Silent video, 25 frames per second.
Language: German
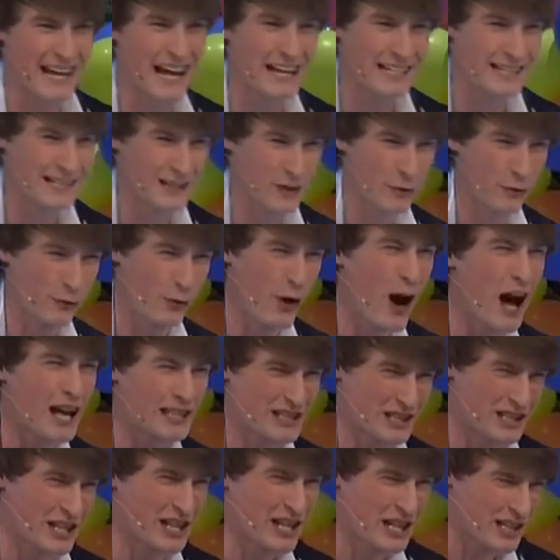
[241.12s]
das
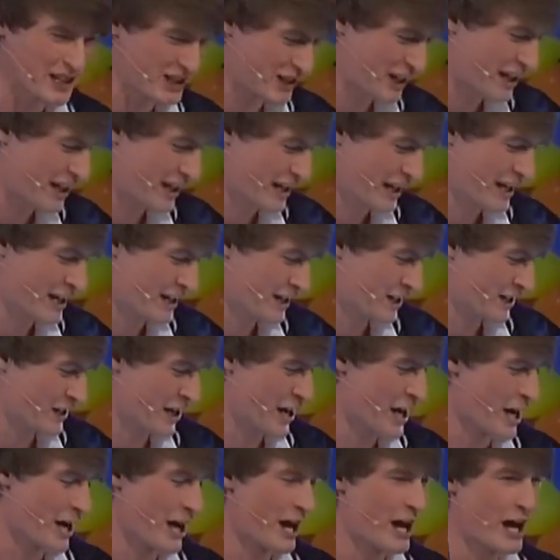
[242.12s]
sofort diese
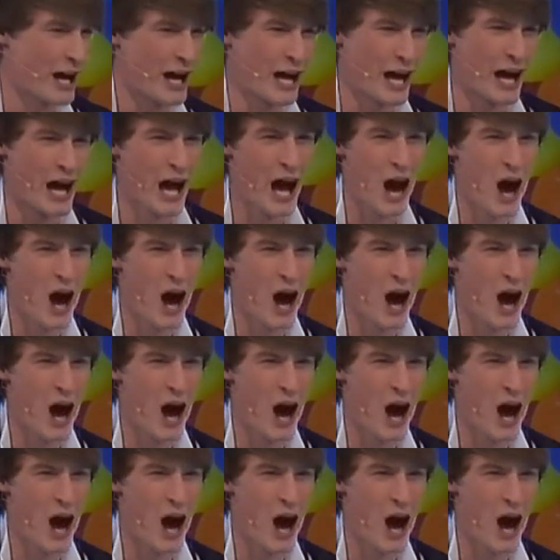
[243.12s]
Glinde